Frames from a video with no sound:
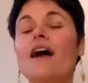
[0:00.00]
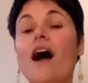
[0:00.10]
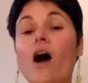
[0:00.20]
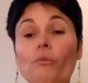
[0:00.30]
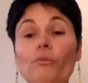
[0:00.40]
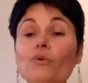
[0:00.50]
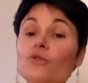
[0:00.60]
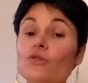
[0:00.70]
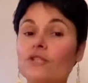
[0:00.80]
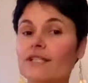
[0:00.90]
En
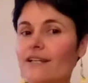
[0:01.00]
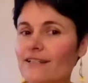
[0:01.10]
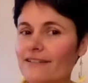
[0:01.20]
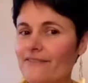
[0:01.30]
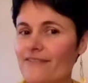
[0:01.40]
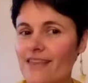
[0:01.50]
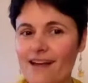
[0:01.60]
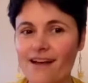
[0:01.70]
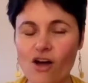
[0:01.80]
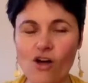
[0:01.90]
plus de ça,
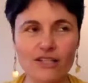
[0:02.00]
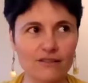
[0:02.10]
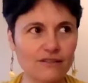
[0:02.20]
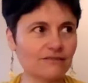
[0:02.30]
vient un